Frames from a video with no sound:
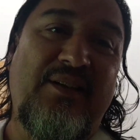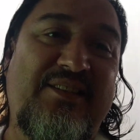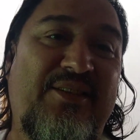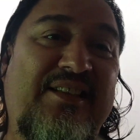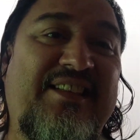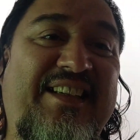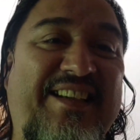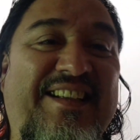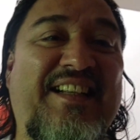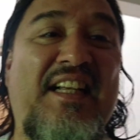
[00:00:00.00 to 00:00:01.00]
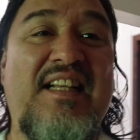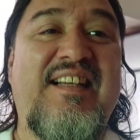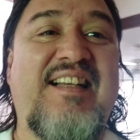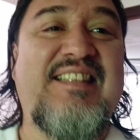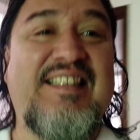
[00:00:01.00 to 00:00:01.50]
pues ahora sí que
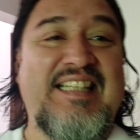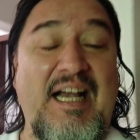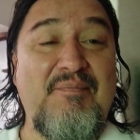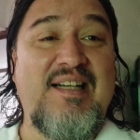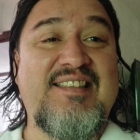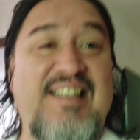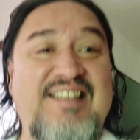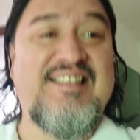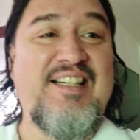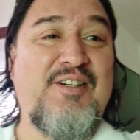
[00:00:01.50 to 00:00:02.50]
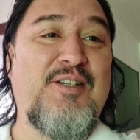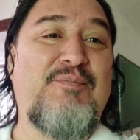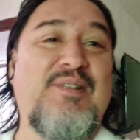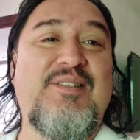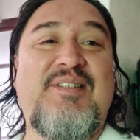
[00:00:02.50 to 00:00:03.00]
esas cámaras al
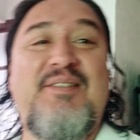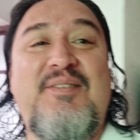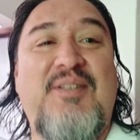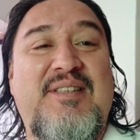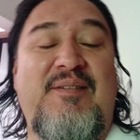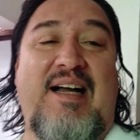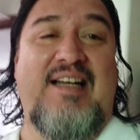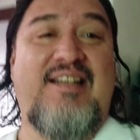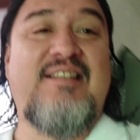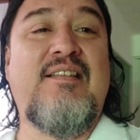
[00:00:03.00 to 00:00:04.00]
interior, pues no se vale.